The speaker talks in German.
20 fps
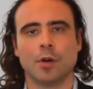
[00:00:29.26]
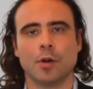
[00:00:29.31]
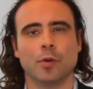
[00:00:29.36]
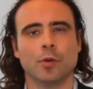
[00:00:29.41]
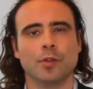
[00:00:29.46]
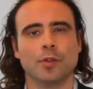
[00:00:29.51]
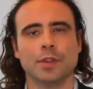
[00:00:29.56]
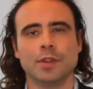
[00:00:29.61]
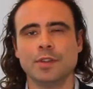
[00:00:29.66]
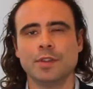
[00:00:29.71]

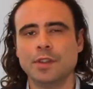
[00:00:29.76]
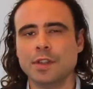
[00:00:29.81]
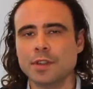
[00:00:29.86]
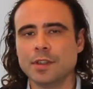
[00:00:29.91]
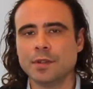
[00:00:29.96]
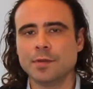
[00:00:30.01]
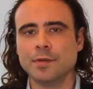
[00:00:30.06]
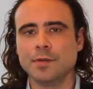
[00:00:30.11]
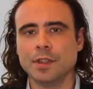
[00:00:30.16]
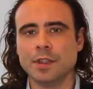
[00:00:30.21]
Und in
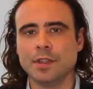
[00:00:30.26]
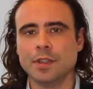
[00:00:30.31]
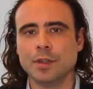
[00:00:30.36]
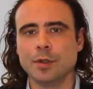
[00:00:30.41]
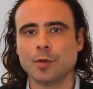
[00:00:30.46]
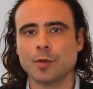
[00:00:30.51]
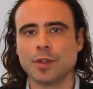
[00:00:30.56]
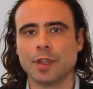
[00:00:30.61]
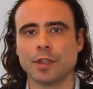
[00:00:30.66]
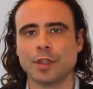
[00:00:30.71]
diesem
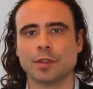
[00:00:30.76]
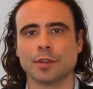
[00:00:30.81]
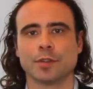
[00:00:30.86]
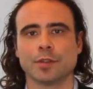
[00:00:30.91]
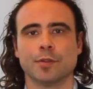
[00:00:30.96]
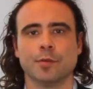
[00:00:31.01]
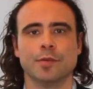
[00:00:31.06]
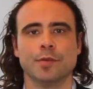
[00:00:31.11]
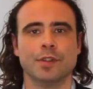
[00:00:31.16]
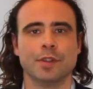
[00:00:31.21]
Video geht es
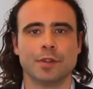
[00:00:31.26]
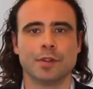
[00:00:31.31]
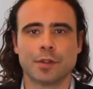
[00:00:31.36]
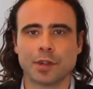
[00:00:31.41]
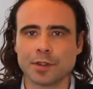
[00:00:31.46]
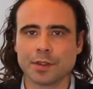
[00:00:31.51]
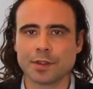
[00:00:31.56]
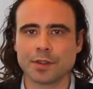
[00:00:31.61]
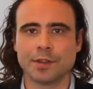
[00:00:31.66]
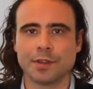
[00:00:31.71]
um die
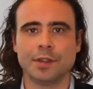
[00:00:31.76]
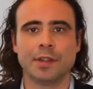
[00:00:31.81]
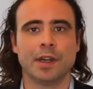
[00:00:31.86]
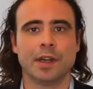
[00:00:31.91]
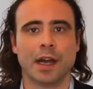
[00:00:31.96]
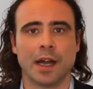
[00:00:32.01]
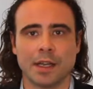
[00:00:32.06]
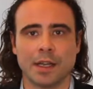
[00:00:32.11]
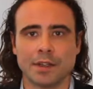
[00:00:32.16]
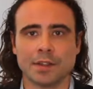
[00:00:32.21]
Kosten
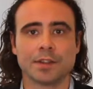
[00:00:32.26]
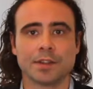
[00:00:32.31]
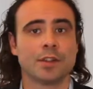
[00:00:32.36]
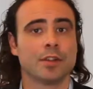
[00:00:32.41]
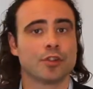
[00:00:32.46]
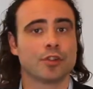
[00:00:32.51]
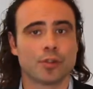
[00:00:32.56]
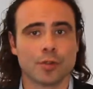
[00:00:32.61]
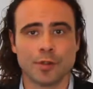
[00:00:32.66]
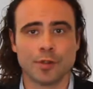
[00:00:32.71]
eines
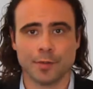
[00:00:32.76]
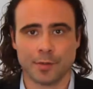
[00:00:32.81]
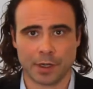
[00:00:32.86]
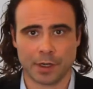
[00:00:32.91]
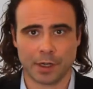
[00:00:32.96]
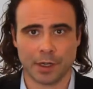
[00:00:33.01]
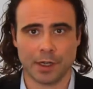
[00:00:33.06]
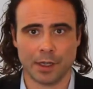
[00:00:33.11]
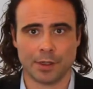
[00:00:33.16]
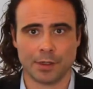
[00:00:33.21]

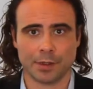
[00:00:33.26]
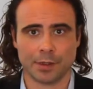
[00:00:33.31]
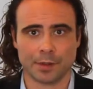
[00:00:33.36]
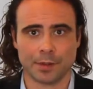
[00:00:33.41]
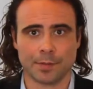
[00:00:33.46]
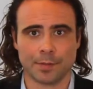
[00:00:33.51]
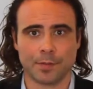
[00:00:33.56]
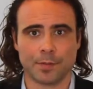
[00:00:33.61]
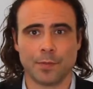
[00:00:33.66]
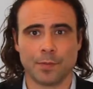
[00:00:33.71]
Schuldenvergleiches.
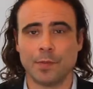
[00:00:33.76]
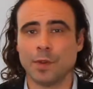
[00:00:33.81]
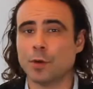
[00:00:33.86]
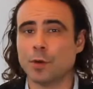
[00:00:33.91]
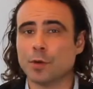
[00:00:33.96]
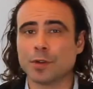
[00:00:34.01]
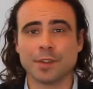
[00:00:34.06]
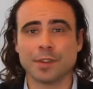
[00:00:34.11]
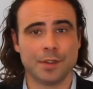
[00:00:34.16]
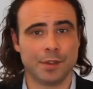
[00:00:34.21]
Wie
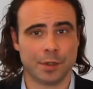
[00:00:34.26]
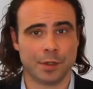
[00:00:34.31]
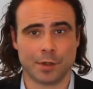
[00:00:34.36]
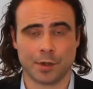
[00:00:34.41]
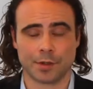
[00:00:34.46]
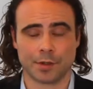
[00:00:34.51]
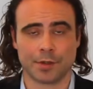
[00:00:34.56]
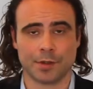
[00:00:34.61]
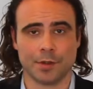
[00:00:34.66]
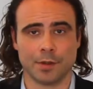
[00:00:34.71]
hoch sind die
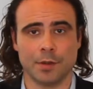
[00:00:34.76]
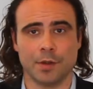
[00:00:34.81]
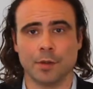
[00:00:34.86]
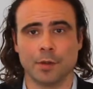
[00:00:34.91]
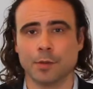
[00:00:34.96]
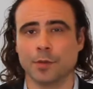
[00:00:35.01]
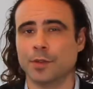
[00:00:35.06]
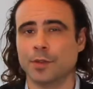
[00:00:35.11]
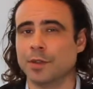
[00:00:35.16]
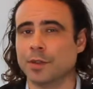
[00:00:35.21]
Kosten
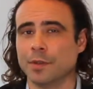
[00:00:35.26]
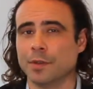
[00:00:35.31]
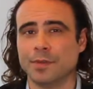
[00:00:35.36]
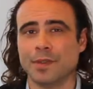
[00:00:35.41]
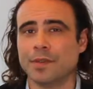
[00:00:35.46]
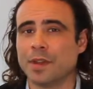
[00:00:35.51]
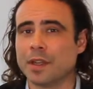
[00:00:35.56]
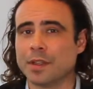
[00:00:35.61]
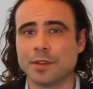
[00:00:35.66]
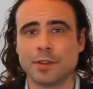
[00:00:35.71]
und
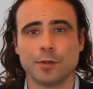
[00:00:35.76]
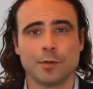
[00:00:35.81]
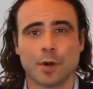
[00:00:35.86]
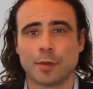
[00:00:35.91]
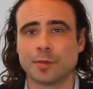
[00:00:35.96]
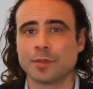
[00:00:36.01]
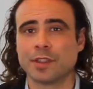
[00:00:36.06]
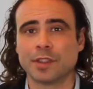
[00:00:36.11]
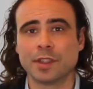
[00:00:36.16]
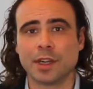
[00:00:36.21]
wie werden sie
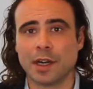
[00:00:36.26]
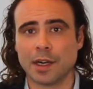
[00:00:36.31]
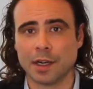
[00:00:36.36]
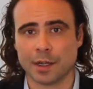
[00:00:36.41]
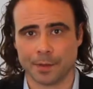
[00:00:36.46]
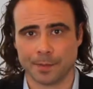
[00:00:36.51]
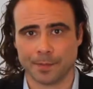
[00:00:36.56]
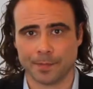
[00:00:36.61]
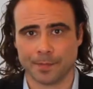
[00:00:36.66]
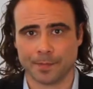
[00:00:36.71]
überhaupt
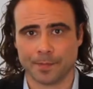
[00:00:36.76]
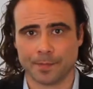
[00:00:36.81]
getragen?